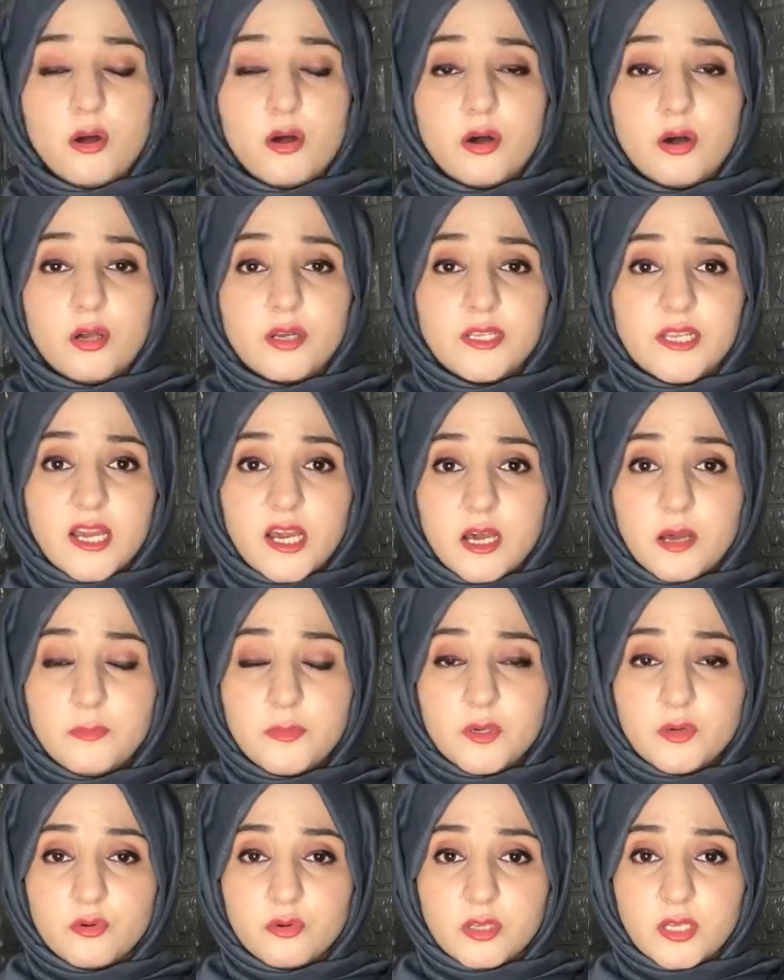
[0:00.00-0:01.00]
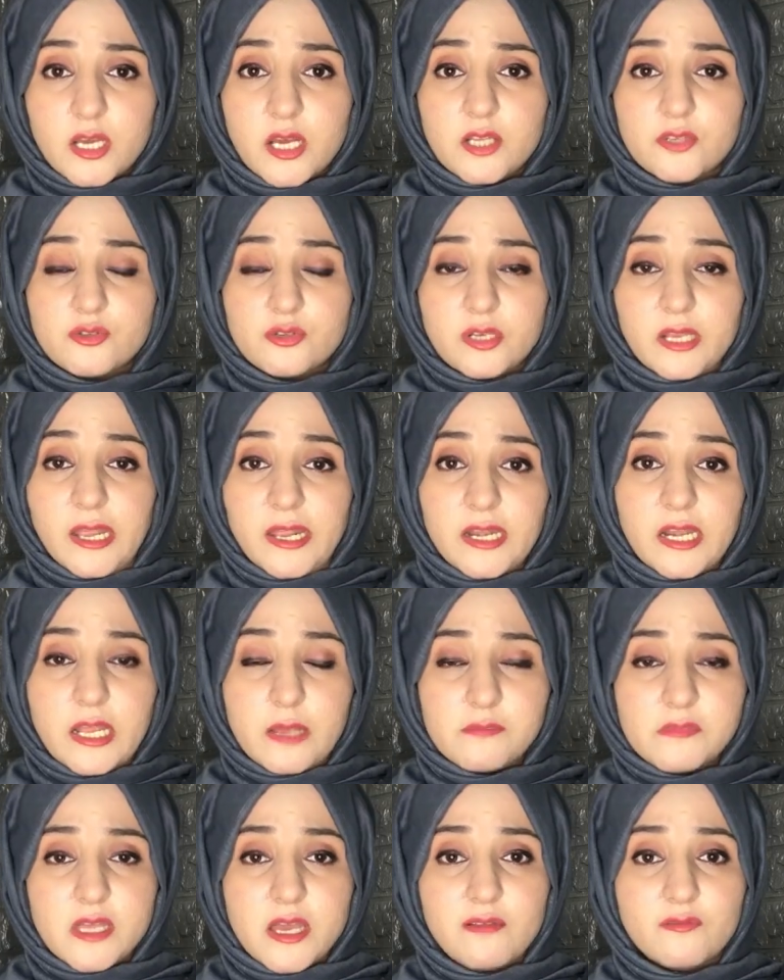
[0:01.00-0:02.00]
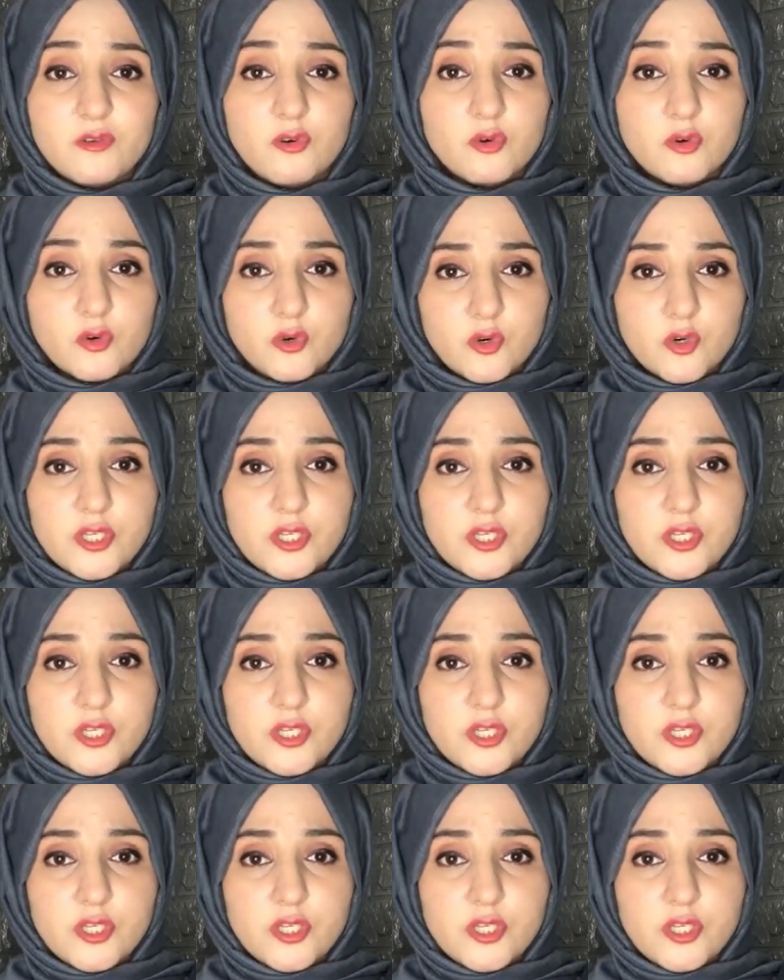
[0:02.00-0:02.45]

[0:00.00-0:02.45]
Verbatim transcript: और यहाँ पे उनका जो निक नेम था वो ओ